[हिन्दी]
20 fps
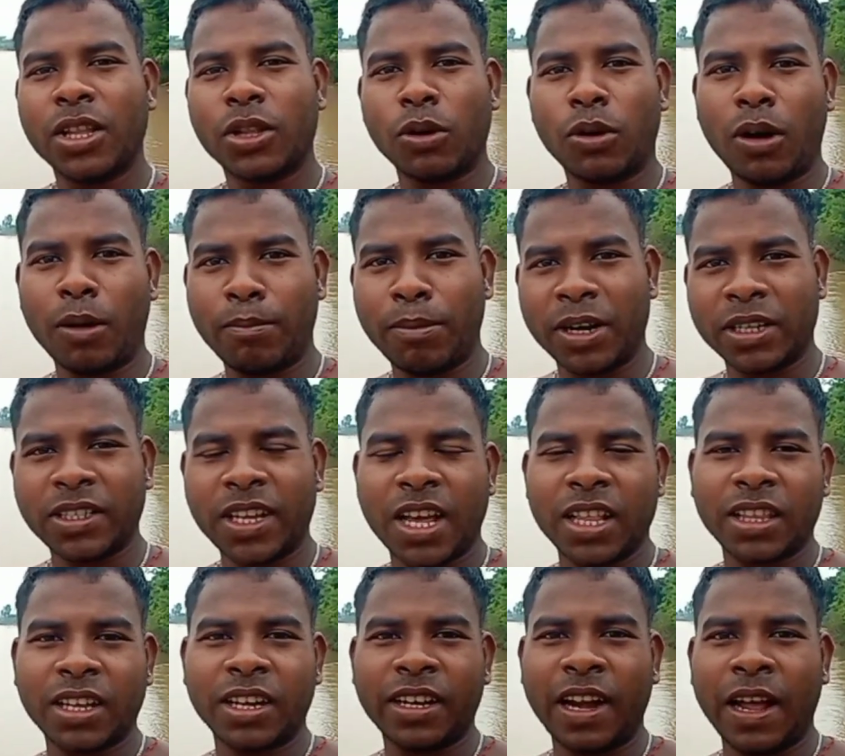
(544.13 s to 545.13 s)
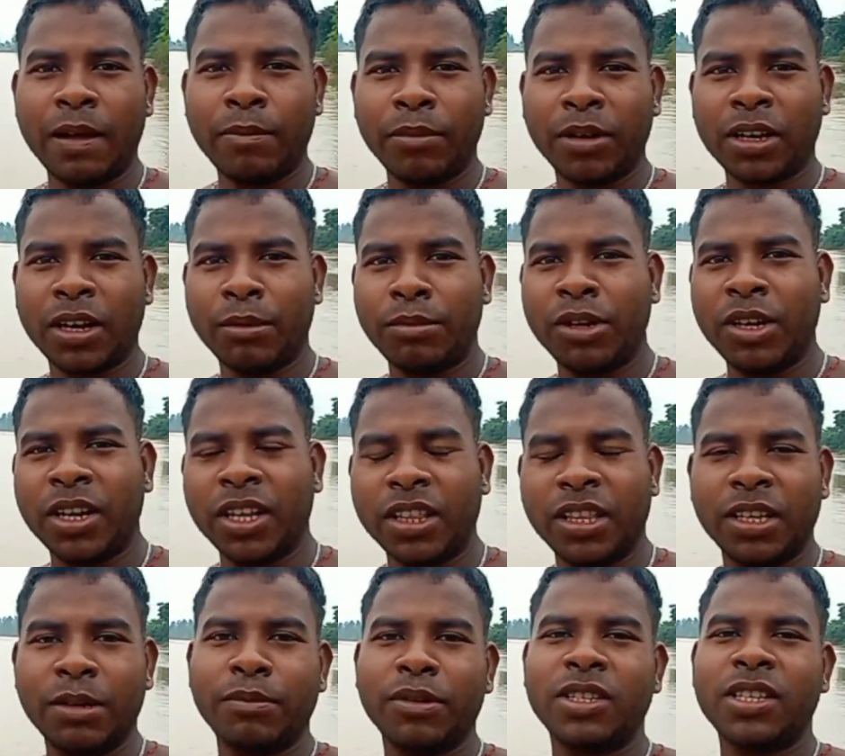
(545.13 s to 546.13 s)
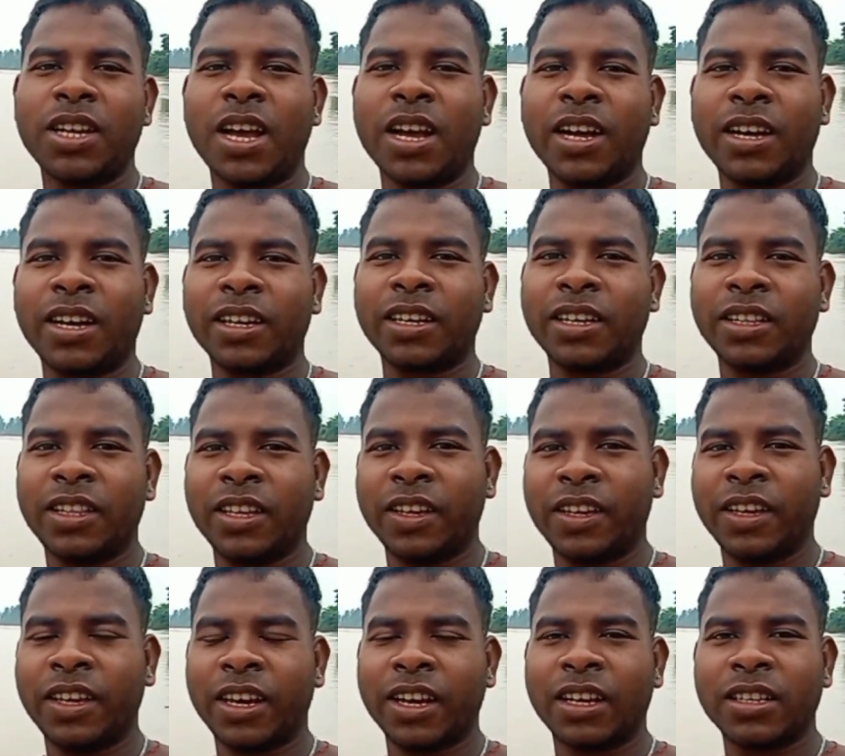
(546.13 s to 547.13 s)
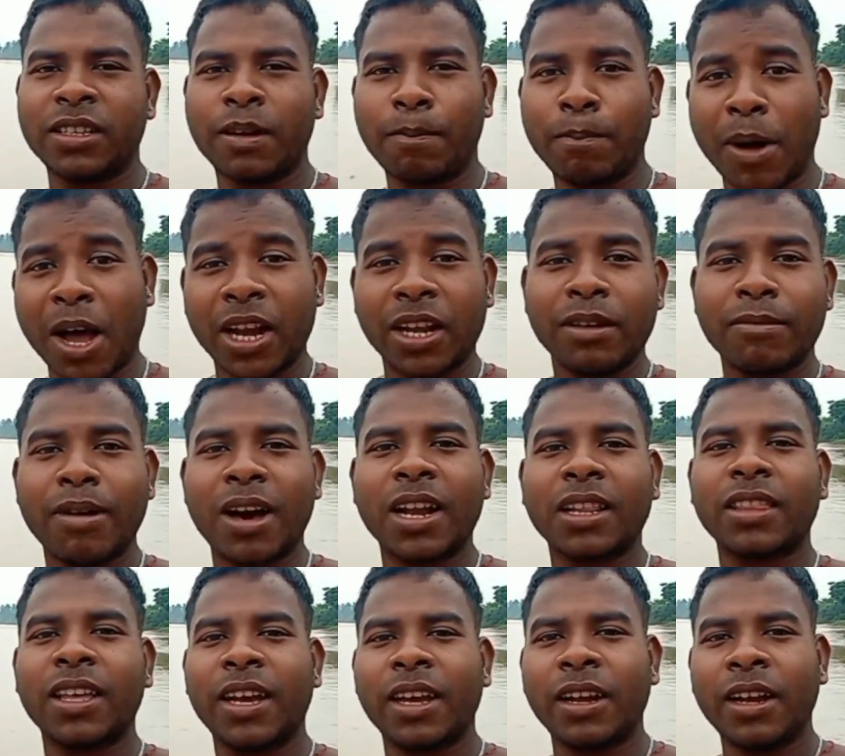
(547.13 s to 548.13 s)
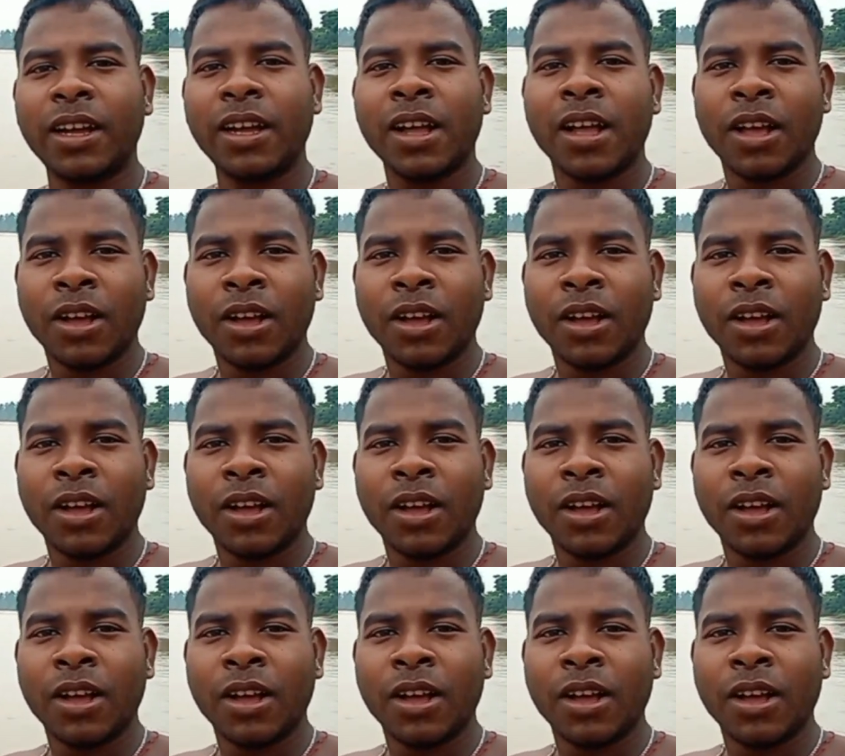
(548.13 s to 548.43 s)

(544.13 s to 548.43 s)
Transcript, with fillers: तो आप बरसात के टाइम में कभी नदी में जा कर के देखिएगा जब पानी मारता है ना